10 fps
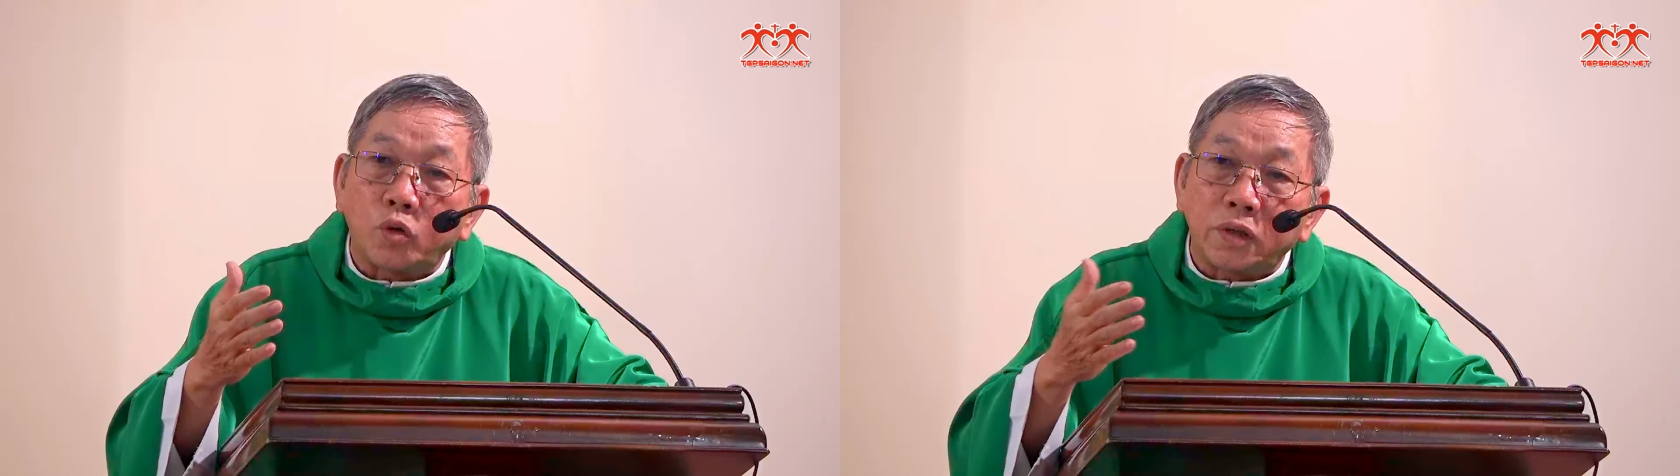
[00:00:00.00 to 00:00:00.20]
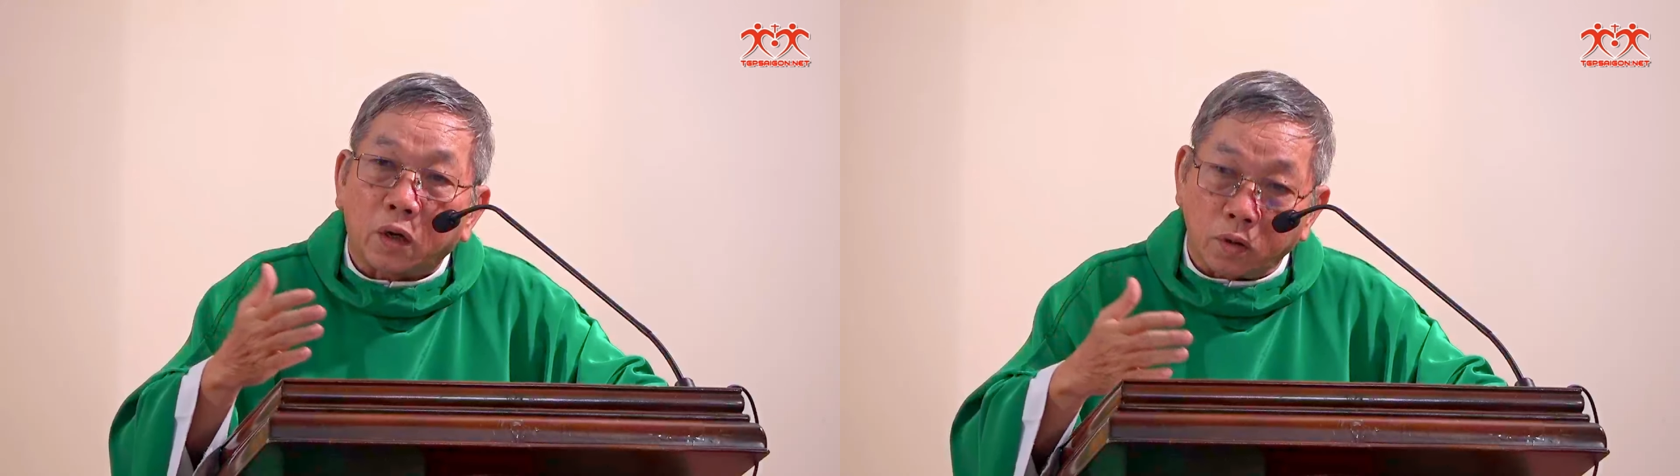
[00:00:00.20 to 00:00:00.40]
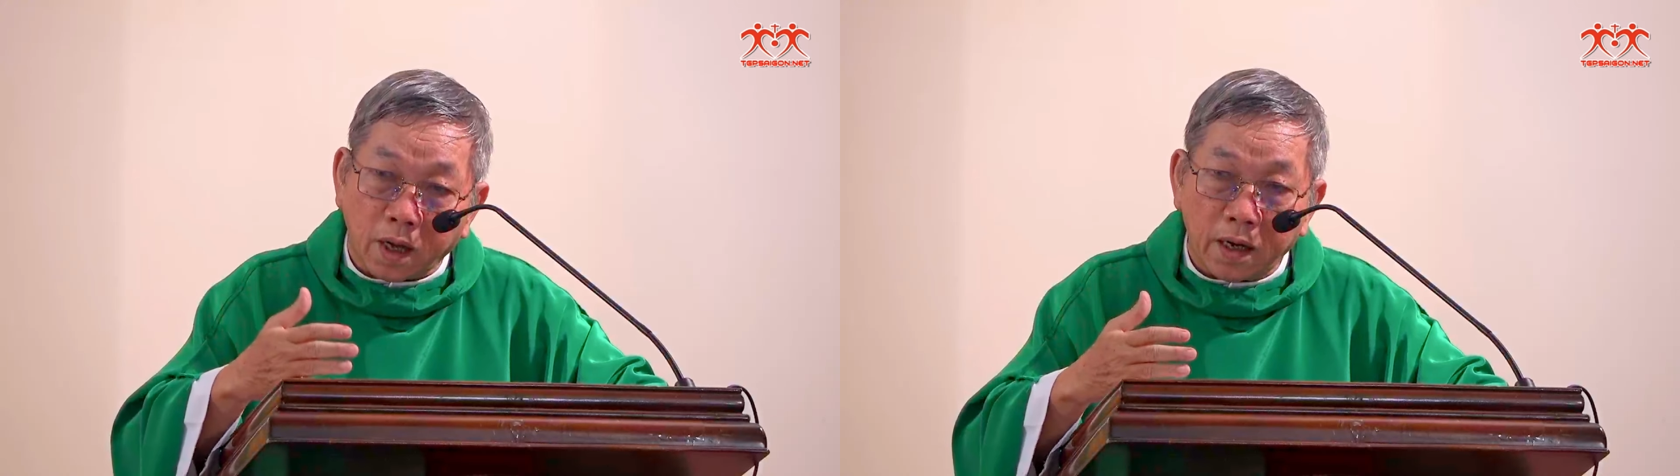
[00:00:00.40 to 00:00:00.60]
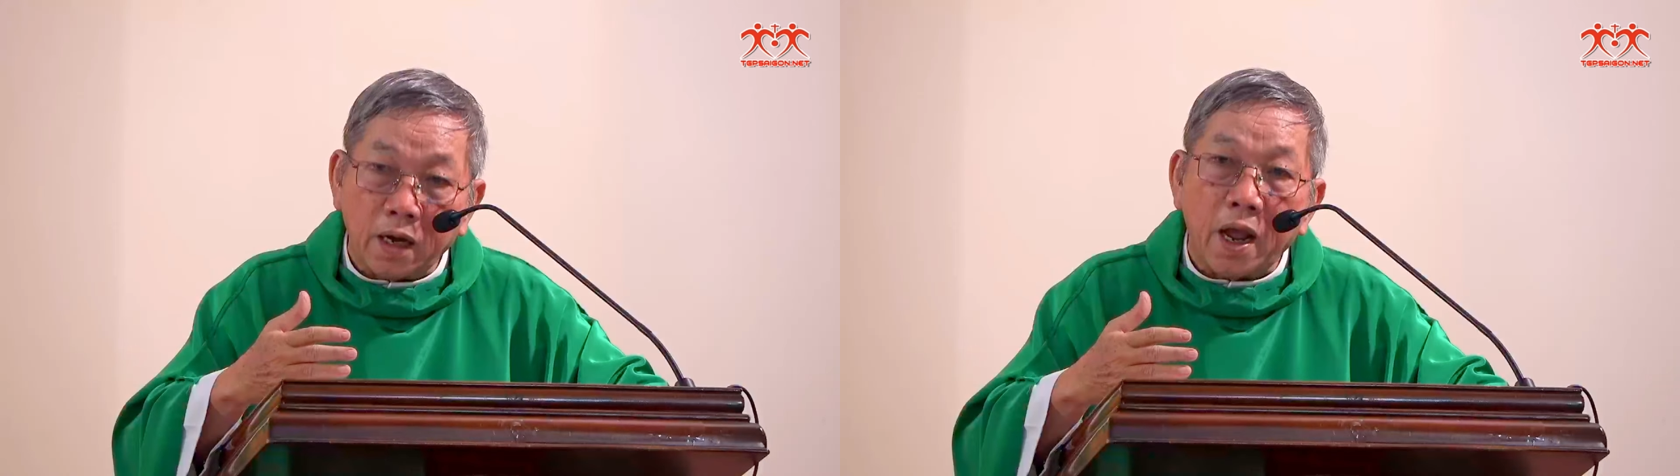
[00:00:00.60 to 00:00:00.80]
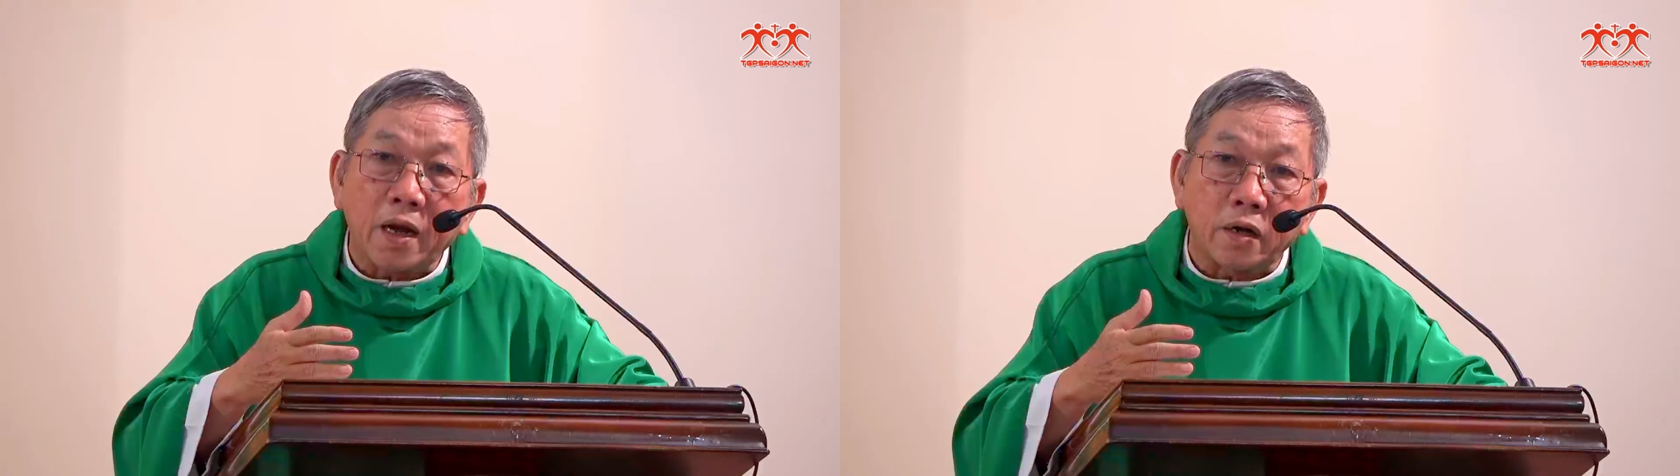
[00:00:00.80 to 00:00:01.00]
nhật có thể đi
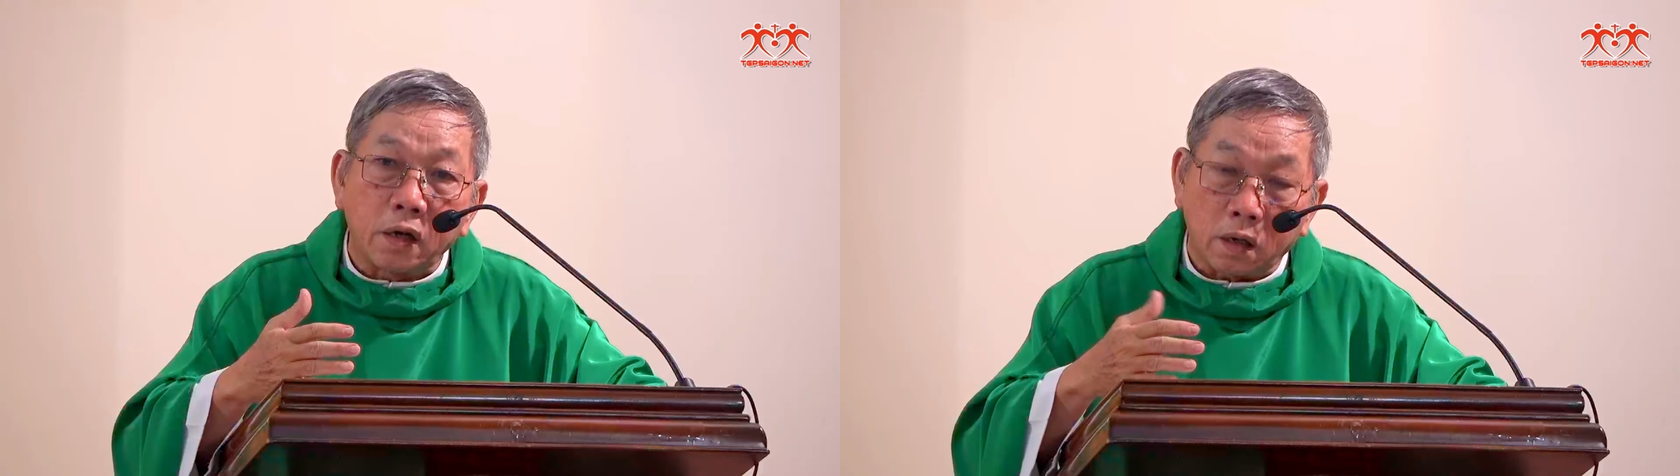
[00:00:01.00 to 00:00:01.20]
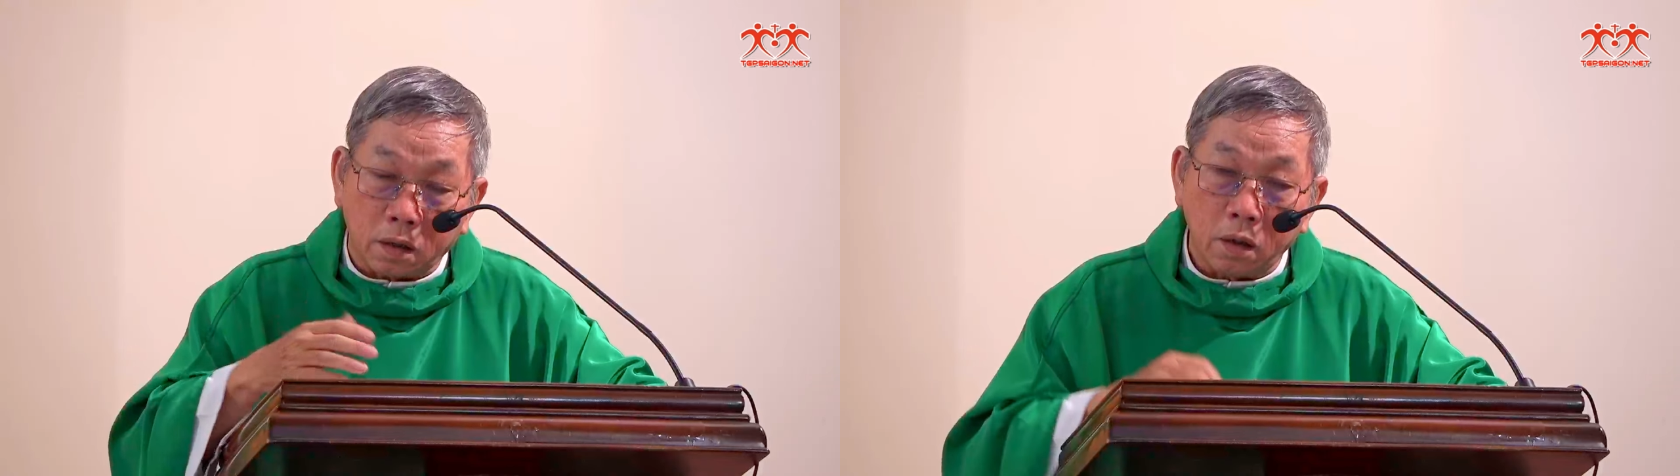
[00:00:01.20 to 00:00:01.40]
lễ là được.